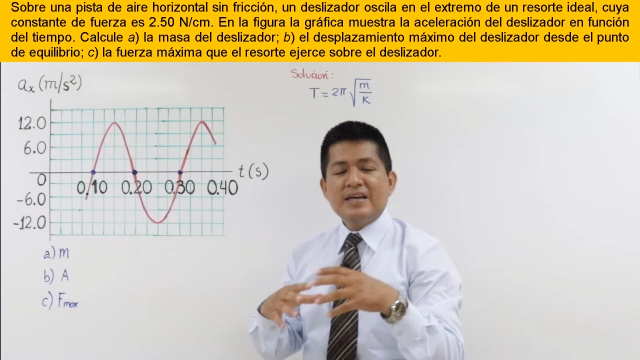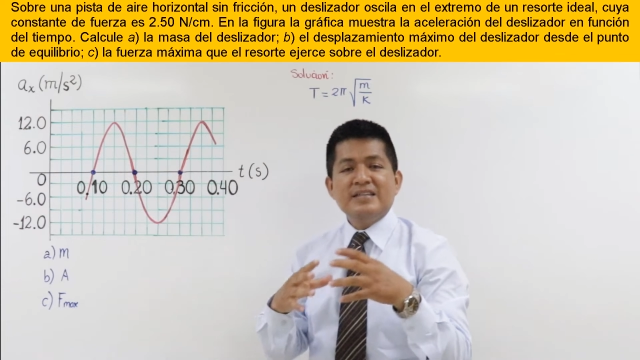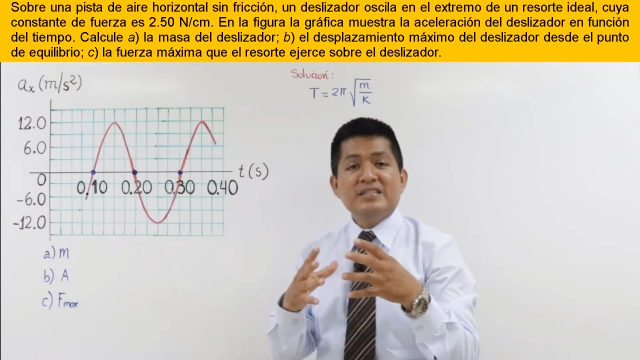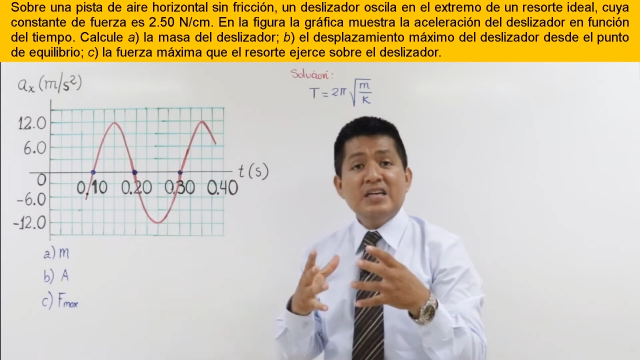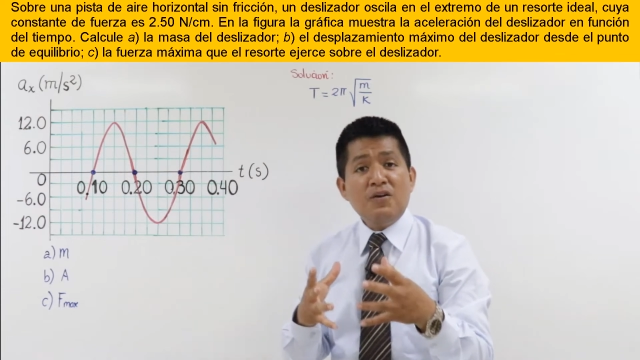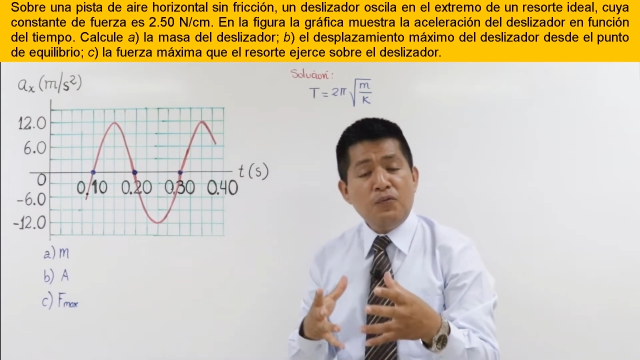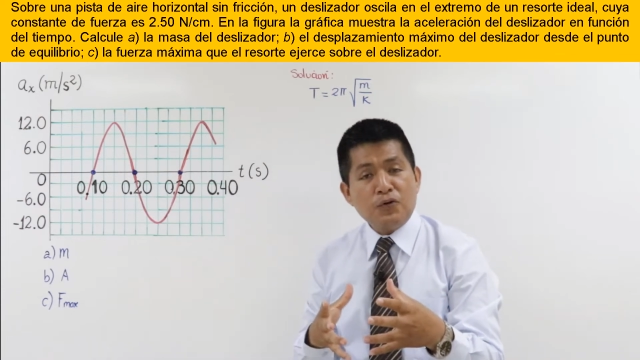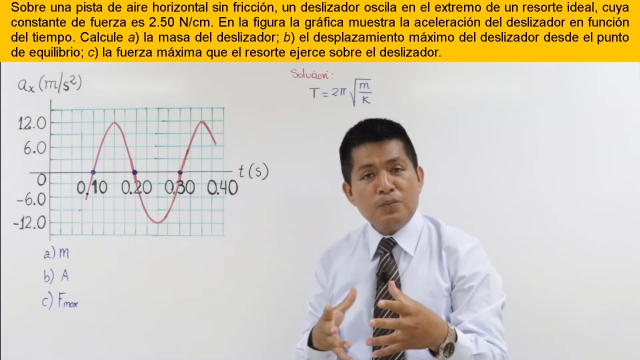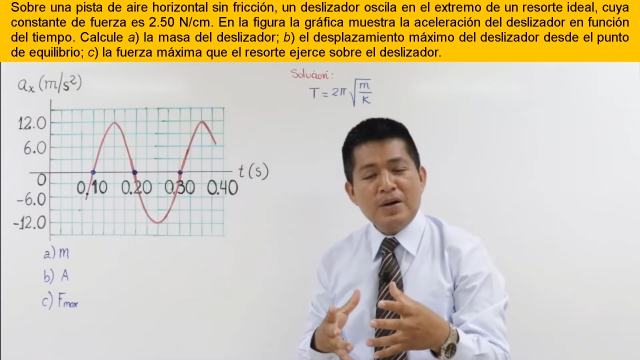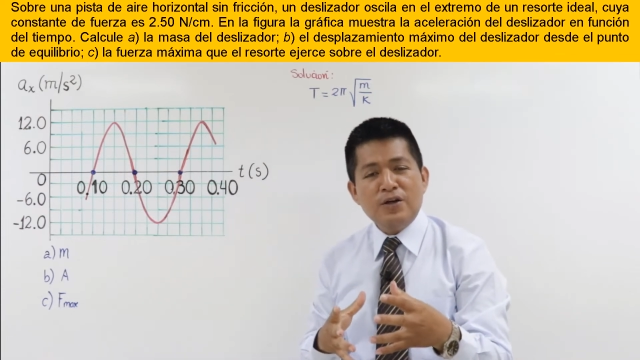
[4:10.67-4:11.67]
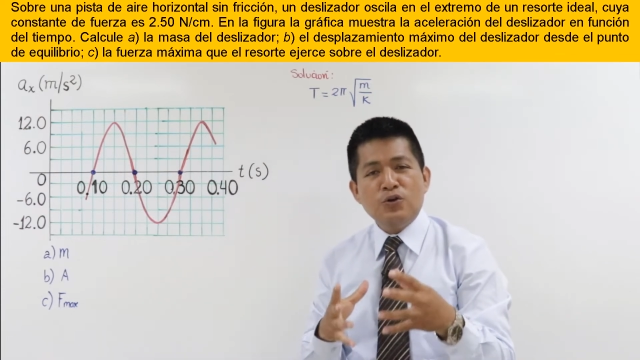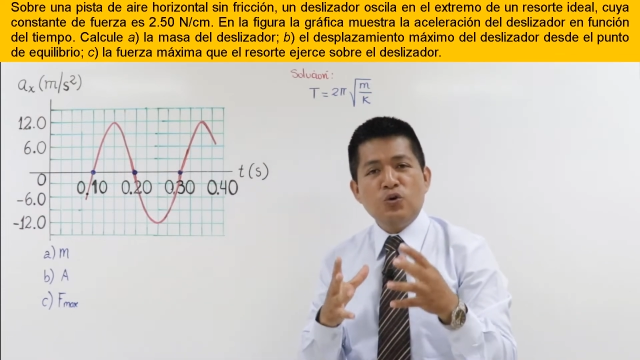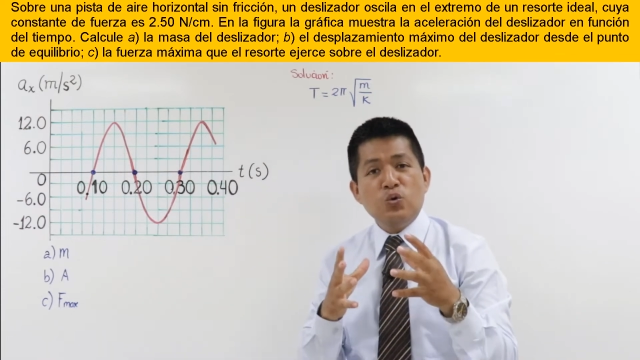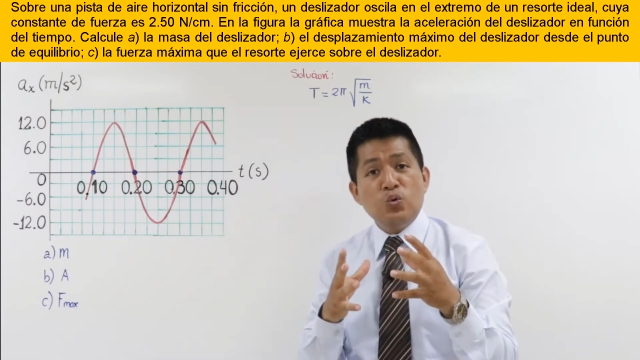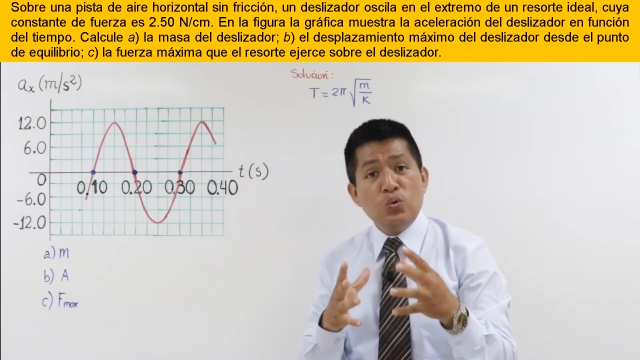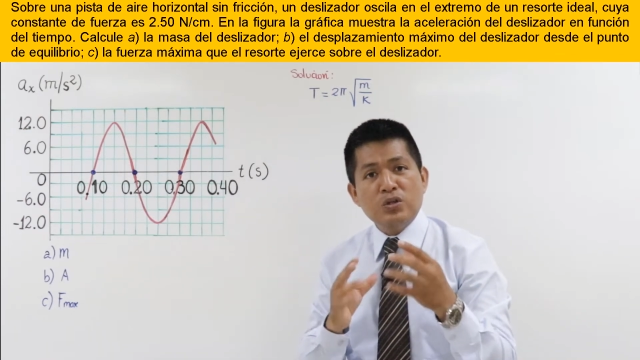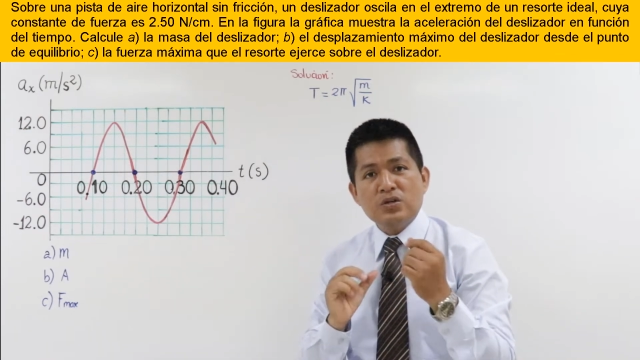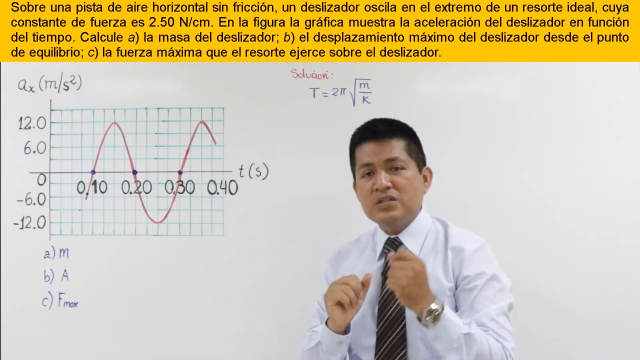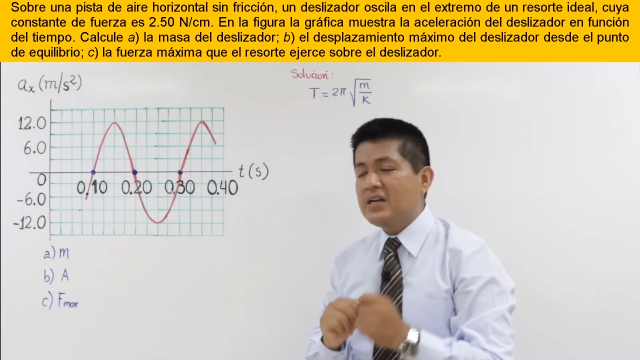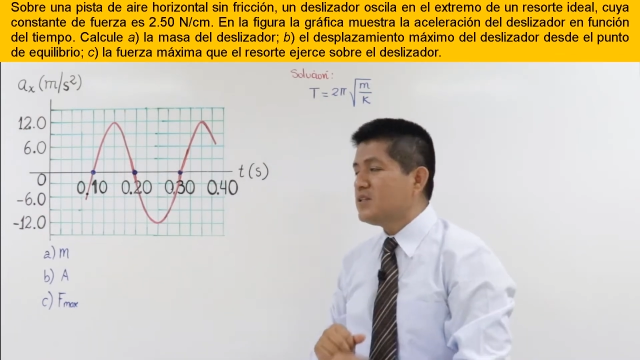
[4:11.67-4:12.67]
que se ha formado una
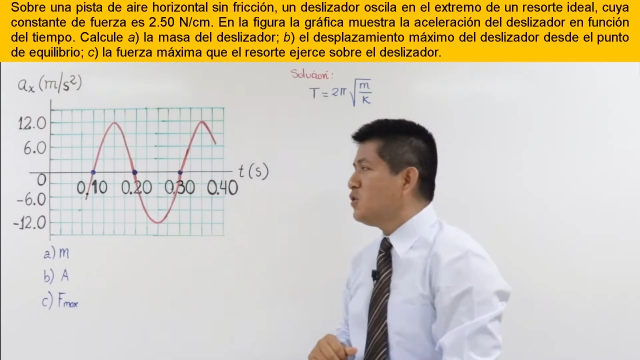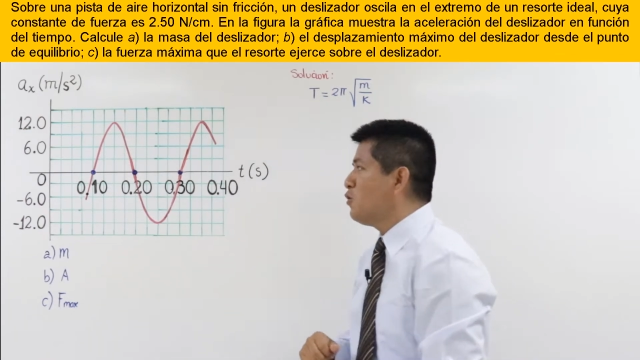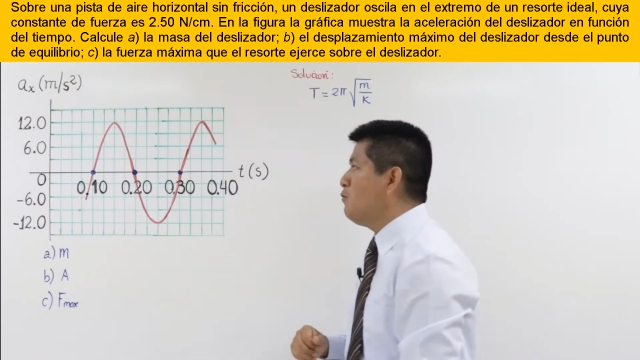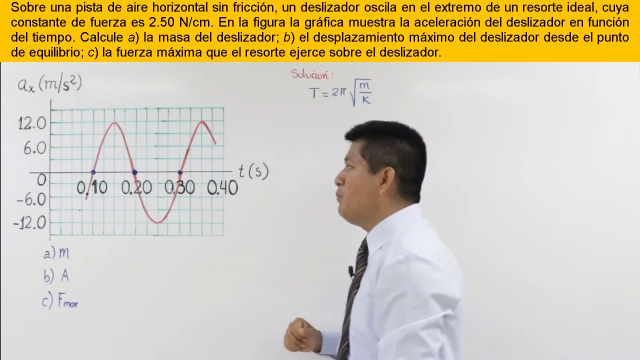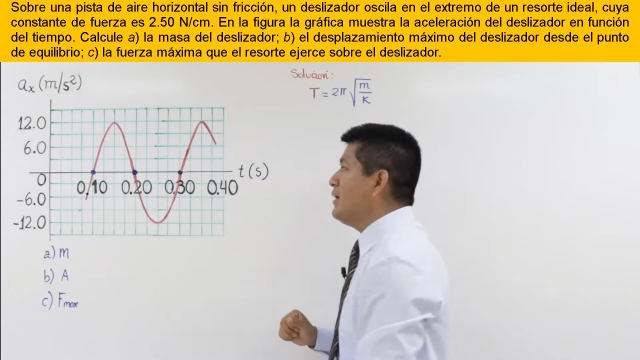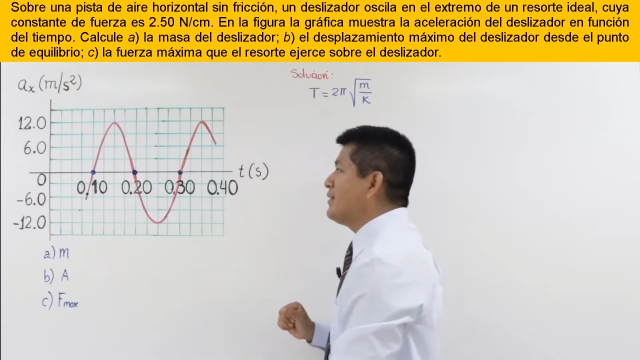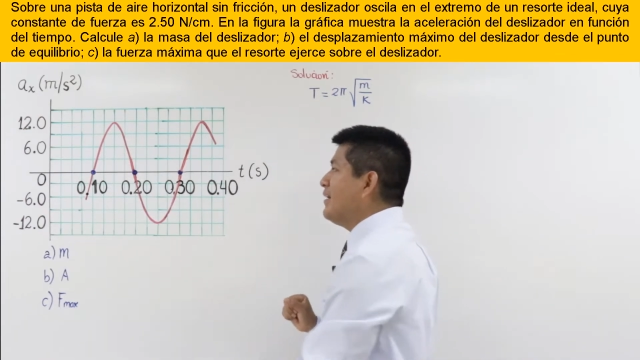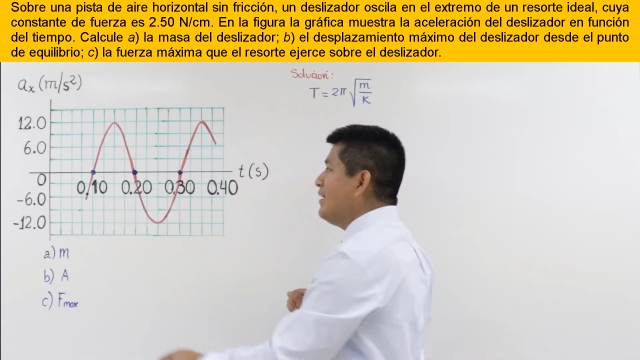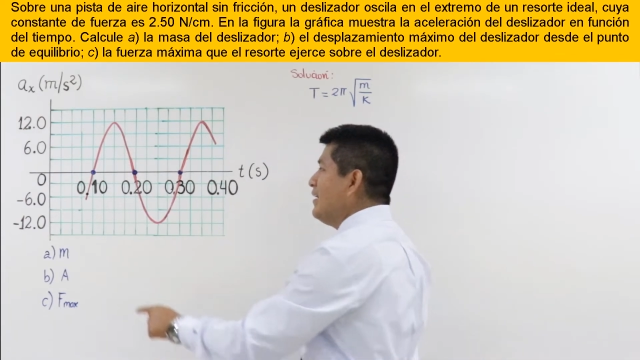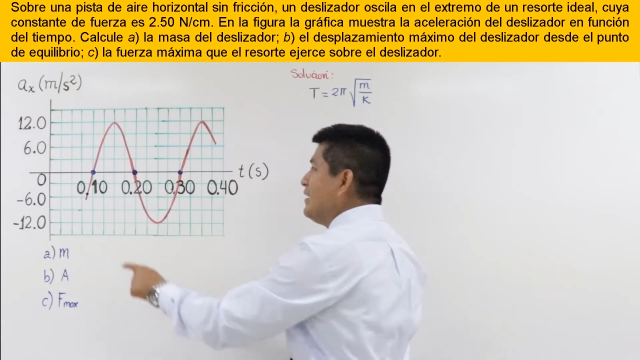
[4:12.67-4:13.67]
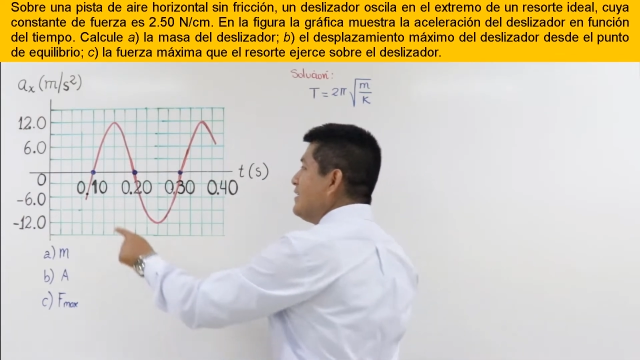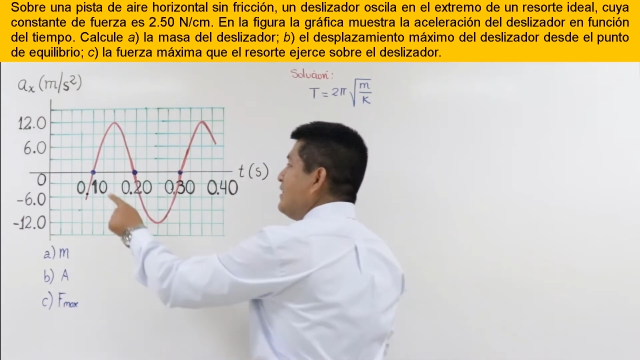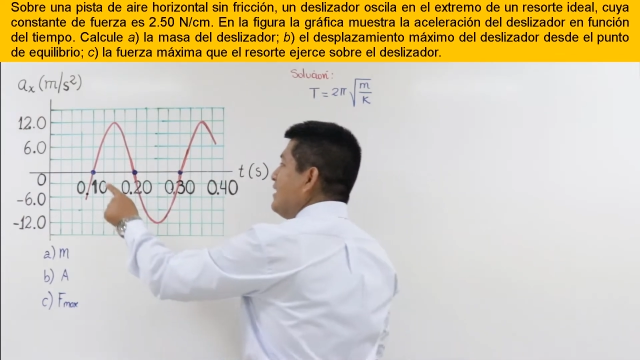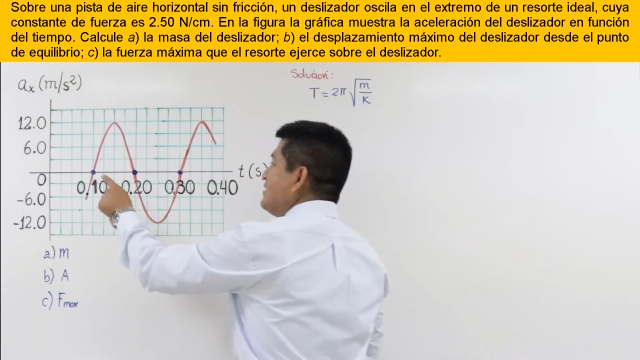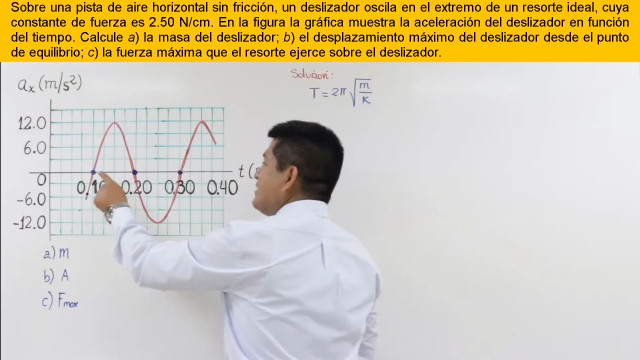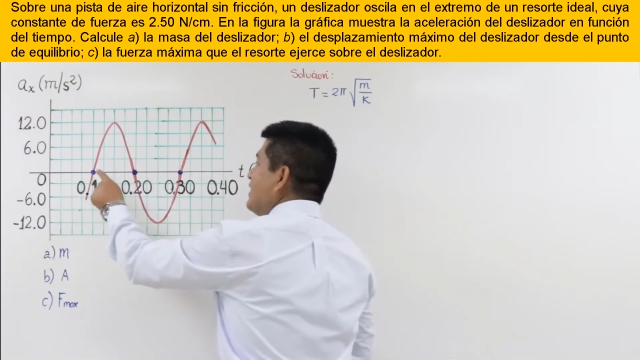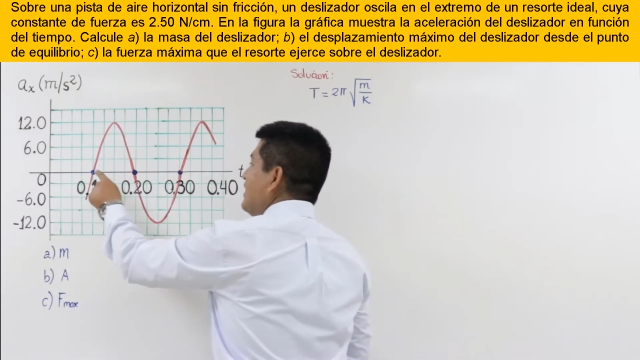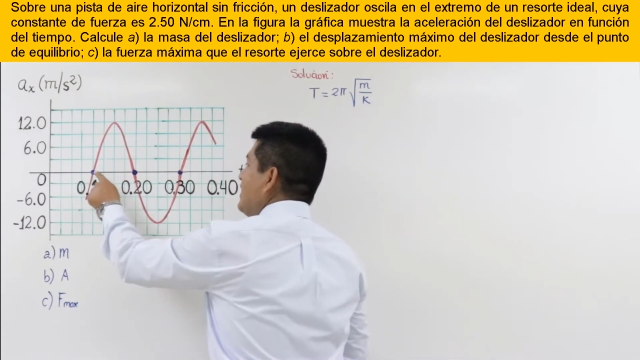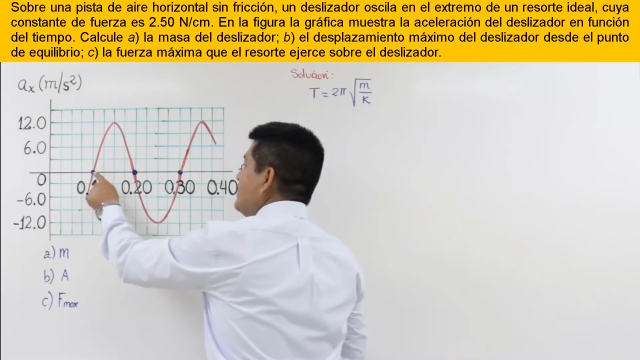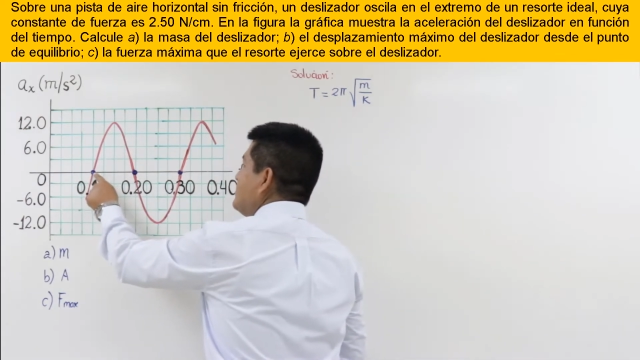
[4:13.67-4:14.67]
oscilación completa desde